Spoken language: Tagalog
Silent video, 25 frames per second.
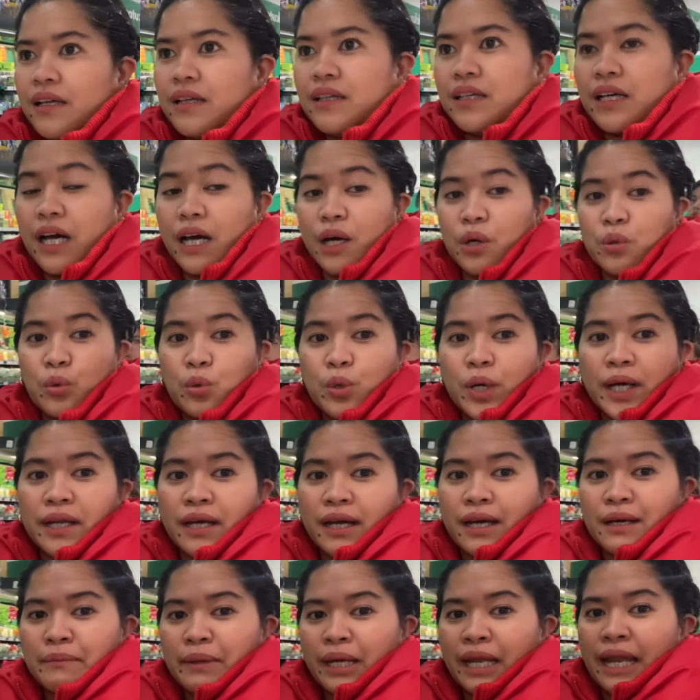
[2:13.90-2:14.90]
Nakakuha
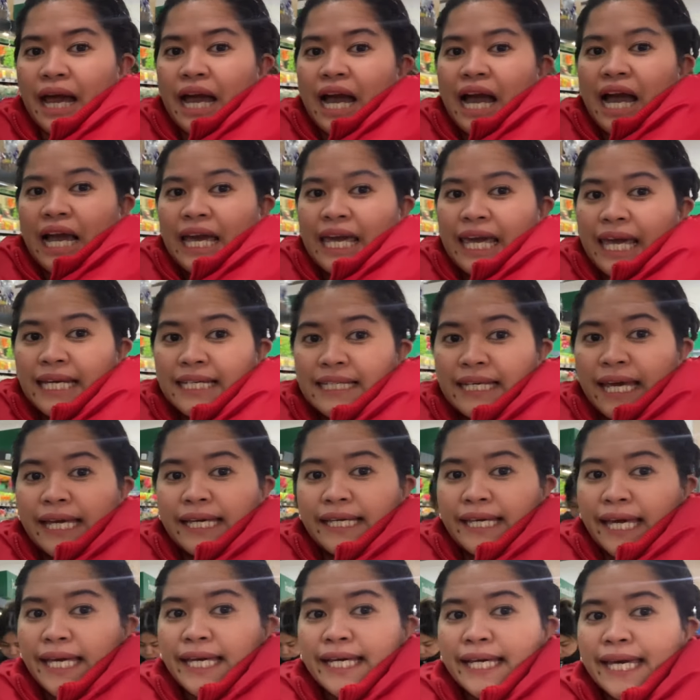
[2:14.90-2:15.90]
na kami ng cake, cake,
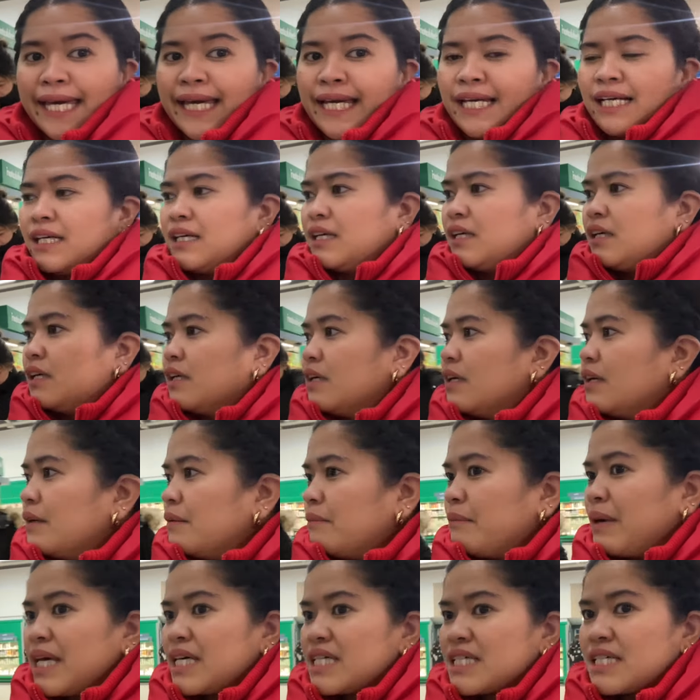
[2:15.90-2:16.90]
cake, cake.
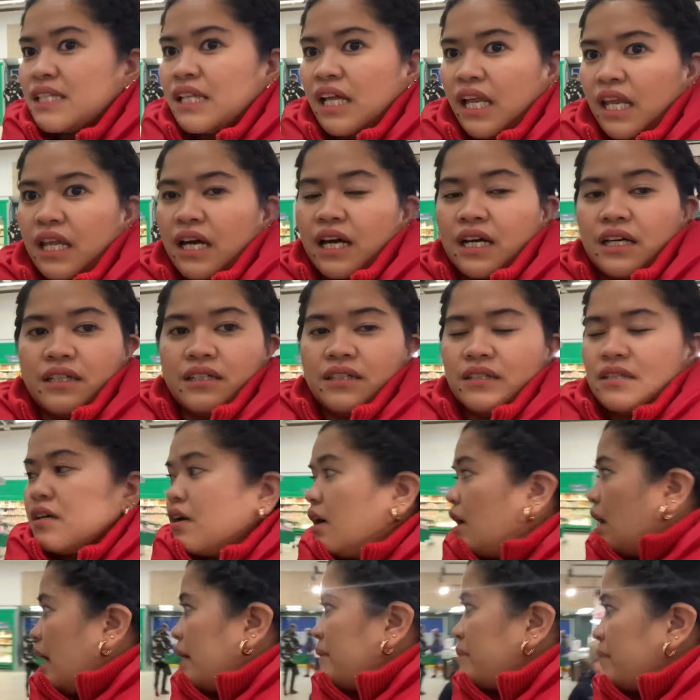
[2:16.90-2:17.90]
Mais na lang.
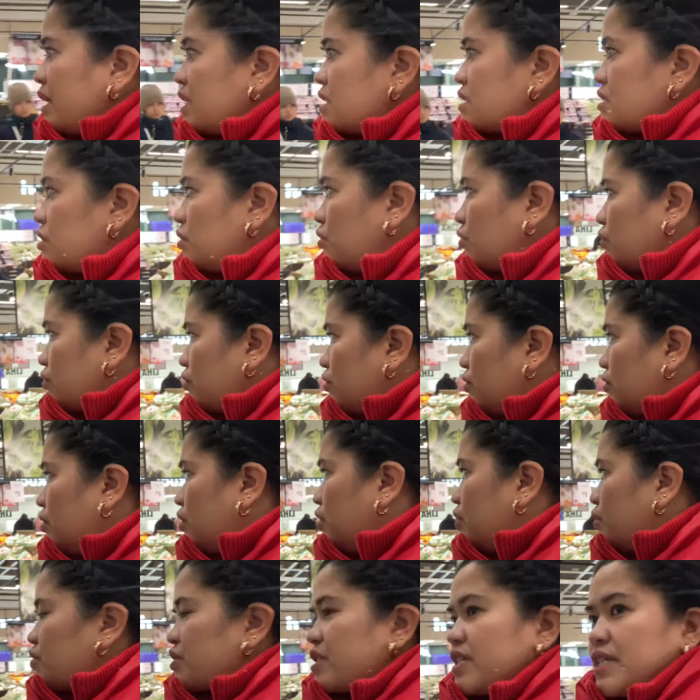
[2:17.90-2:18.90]
Ay, mais yun.
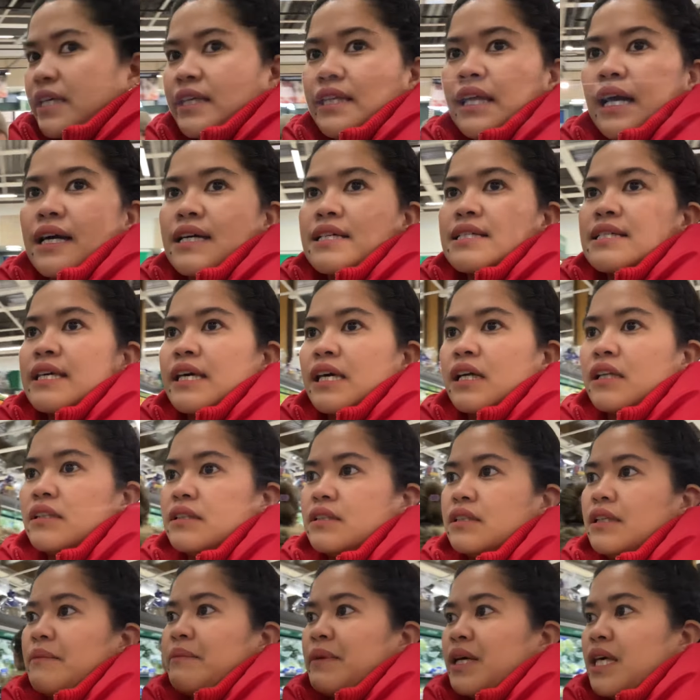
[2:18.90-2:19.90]
Yung si
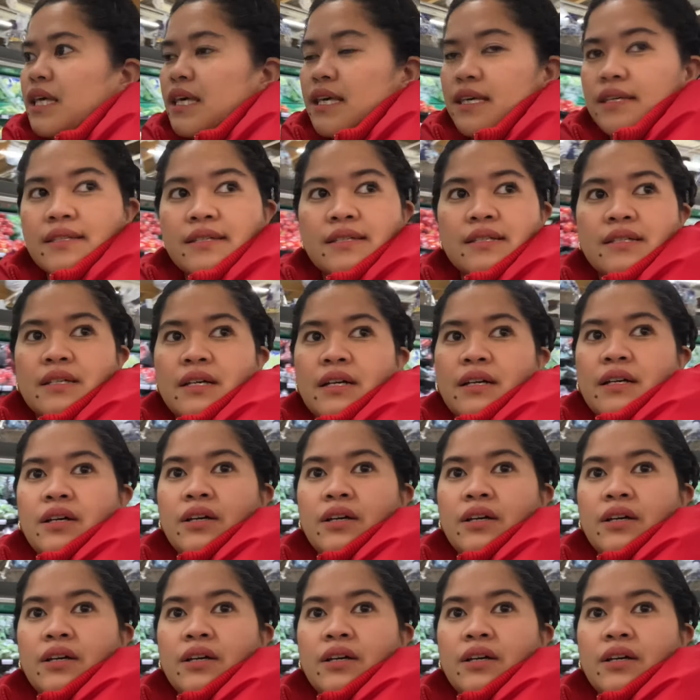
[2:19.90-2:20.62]
naka-sealed na mais.